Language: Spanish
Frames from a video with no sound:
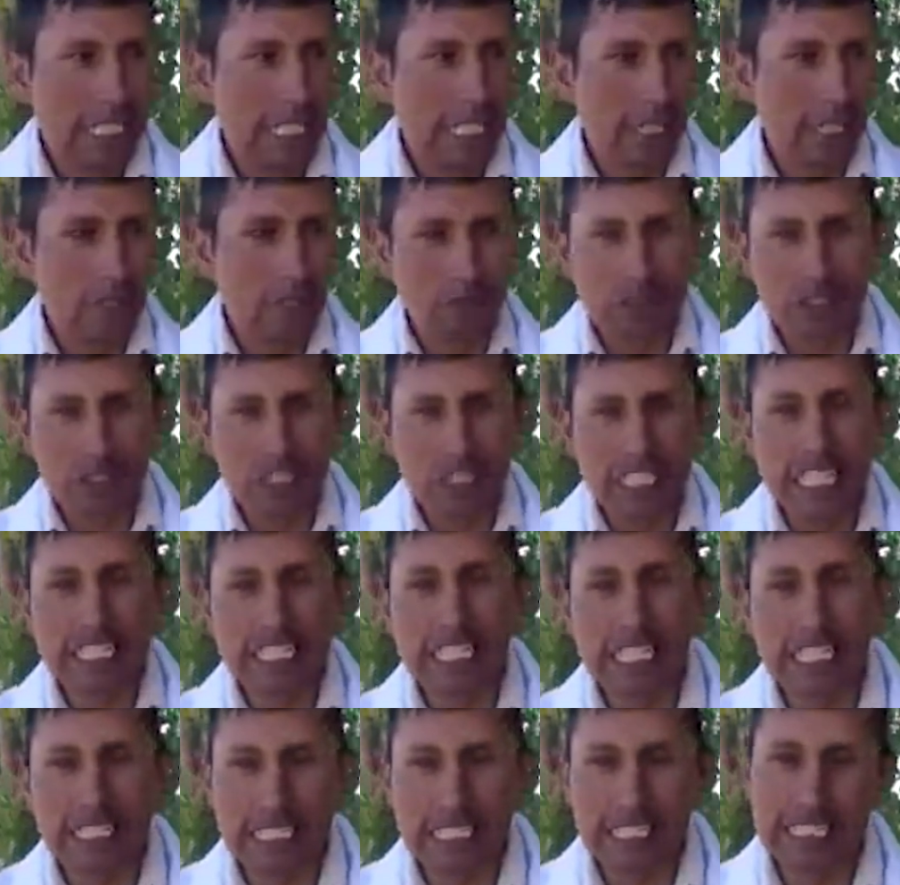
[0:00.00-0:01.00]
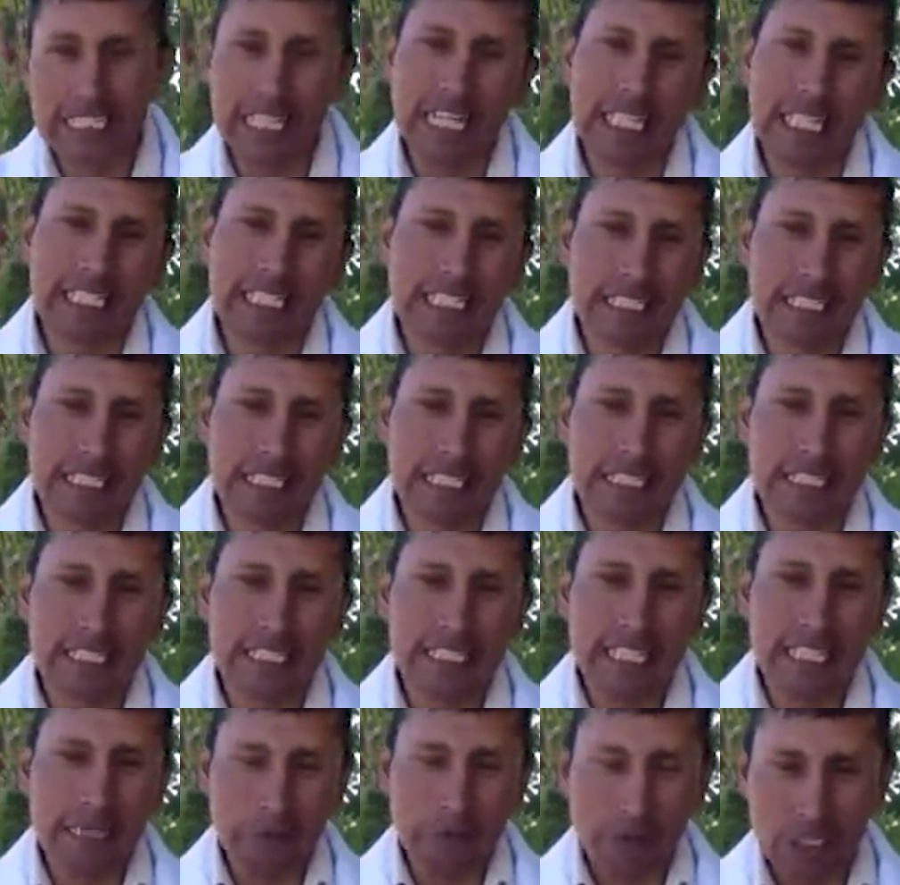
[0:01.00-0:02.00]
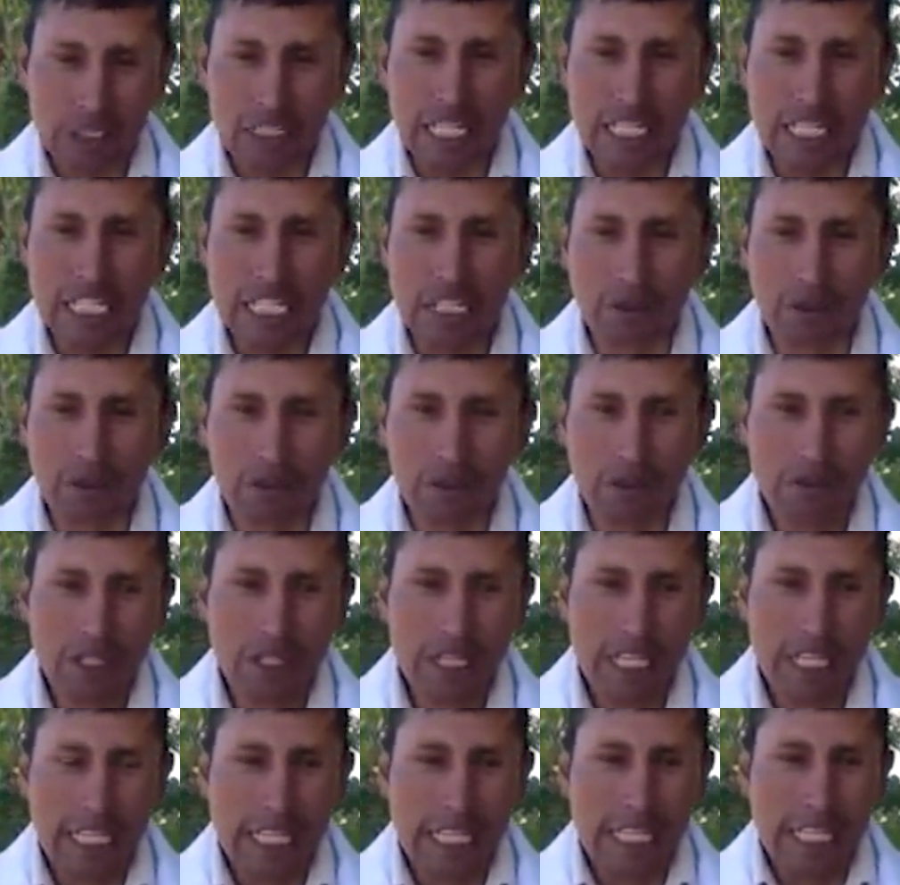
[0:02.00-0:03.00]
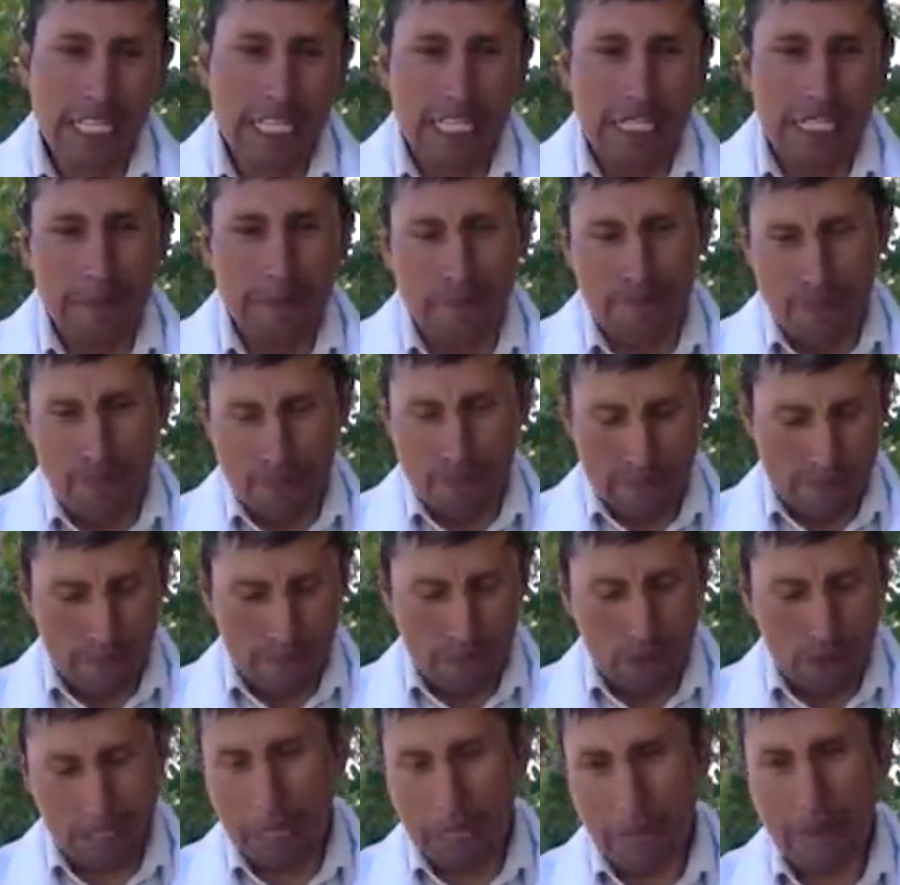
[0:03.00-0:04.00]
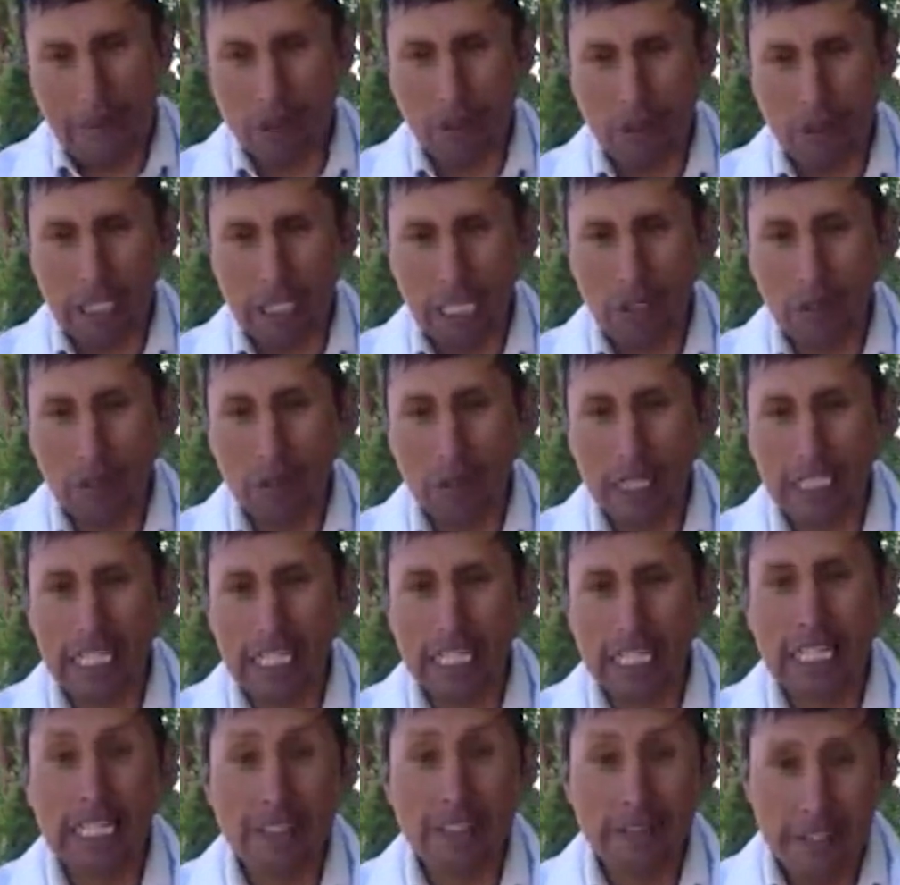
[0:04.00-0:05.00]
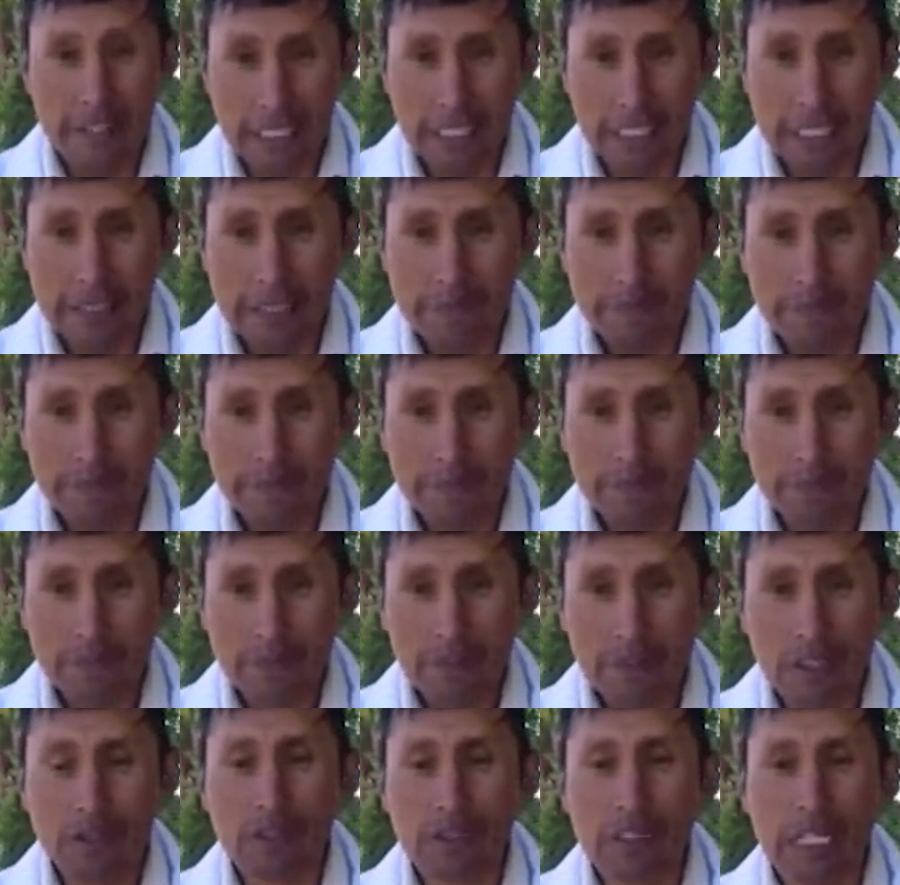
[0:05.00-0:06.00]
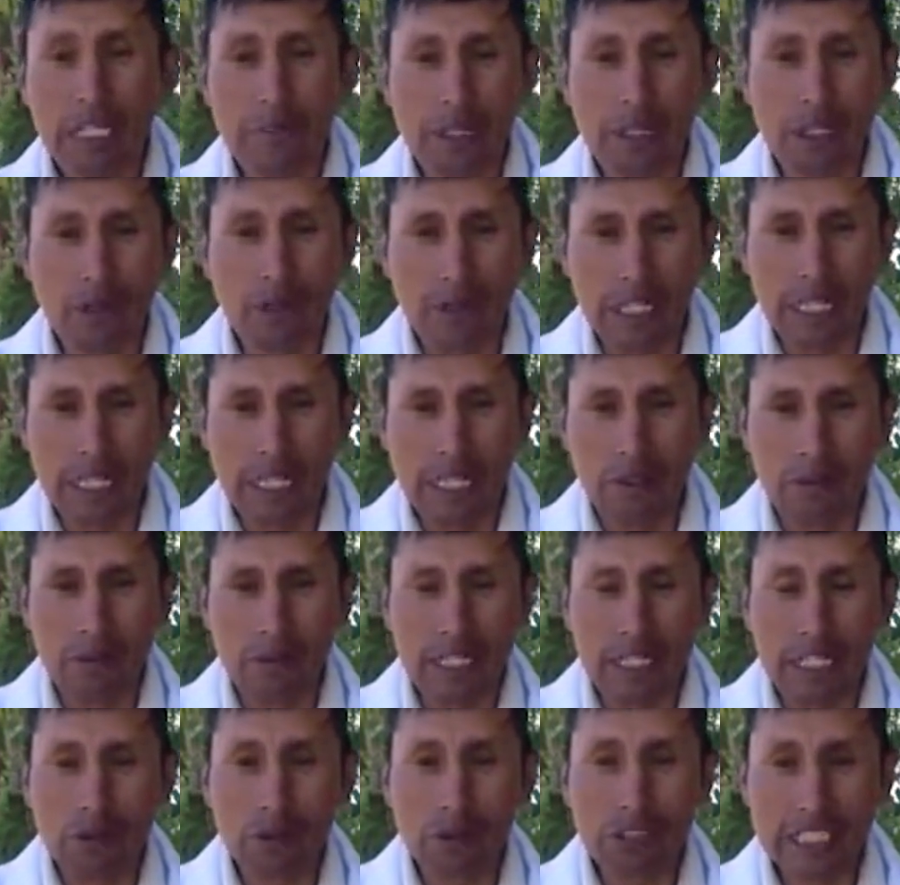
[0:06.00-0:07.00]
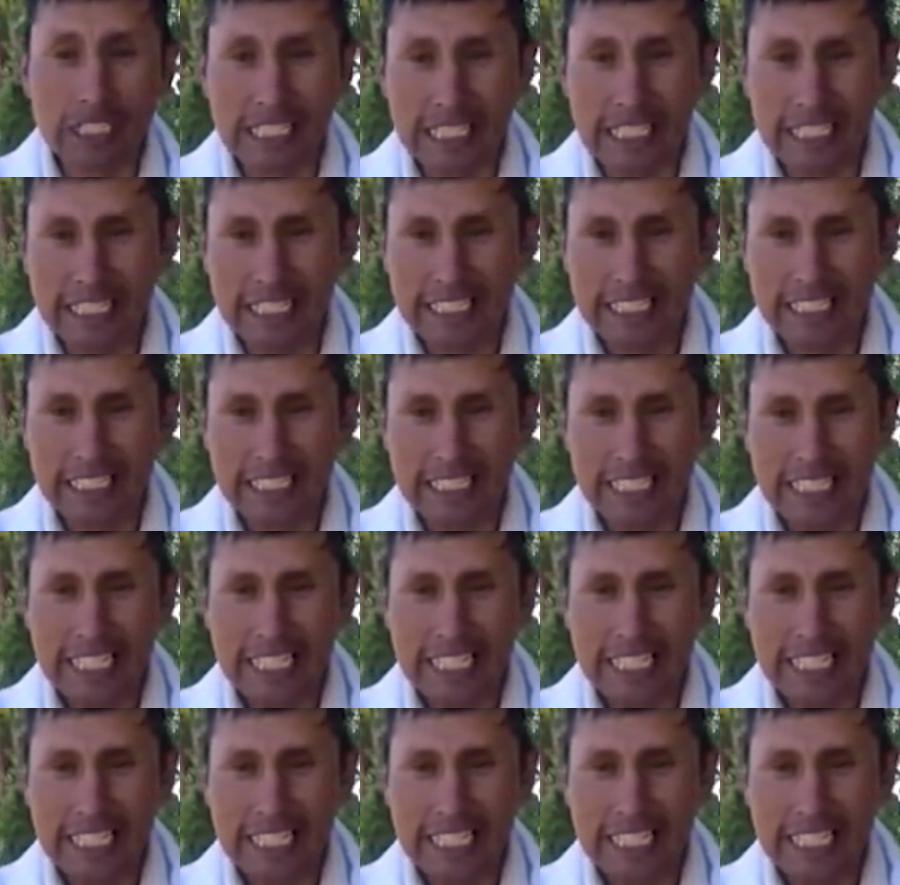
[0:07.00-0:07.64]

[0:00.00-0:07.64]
A los yachachas que, que hemos tenido, ¿no? nos ha mejorado la calidad de vida, nos ha mejorado la cocina.